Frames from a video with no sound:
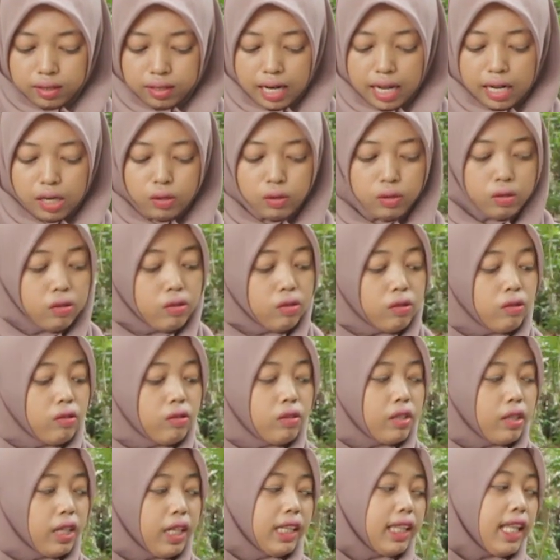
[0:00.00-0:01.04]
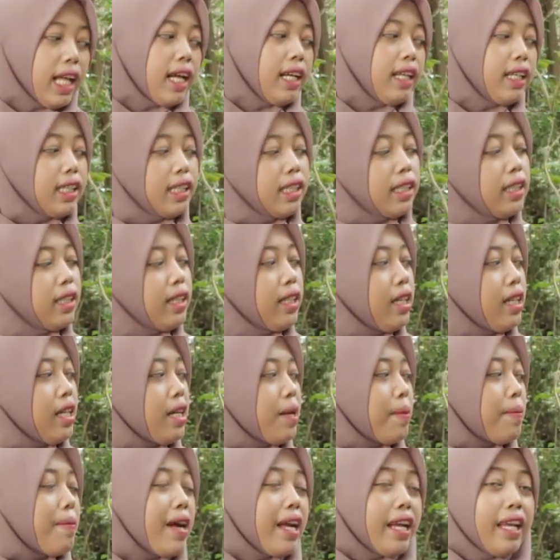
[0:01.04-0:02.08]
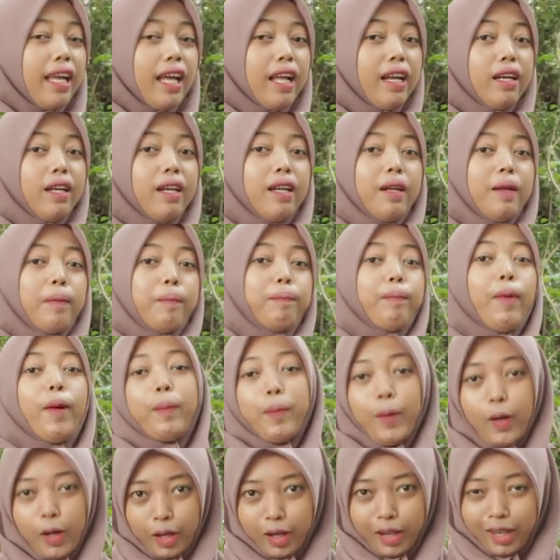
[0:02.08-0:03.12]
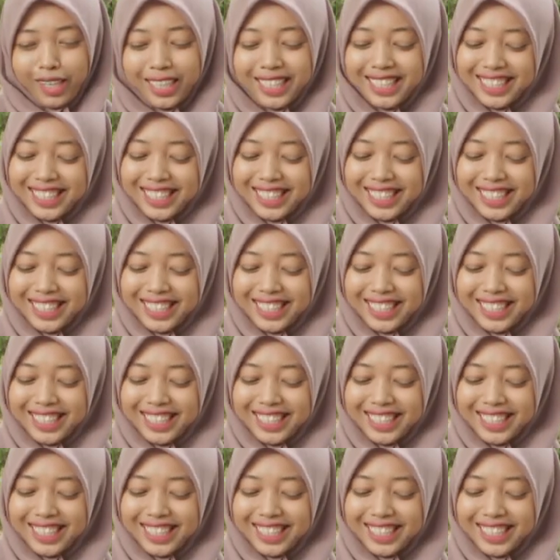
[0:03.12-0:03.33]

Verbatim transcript: Lalu kita ke bagian popor.